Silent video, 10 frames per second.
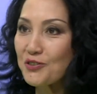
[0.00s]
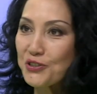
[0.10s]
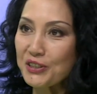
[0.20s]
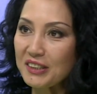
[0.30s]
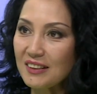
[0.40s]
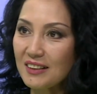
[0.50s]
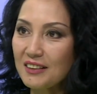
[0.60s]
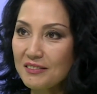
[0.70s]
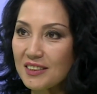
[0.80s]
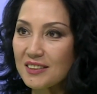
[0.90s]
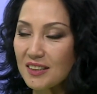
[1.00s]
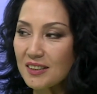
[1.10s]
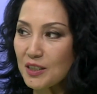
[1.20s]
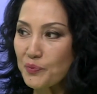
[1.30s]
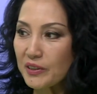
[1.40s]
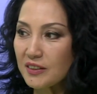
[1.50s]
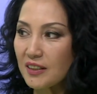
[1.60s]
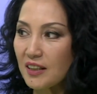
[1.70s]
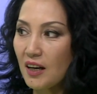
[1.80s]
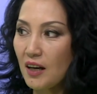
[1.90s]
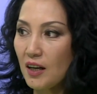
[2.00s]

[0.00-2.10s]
очень талантливые эстрадные исполнители.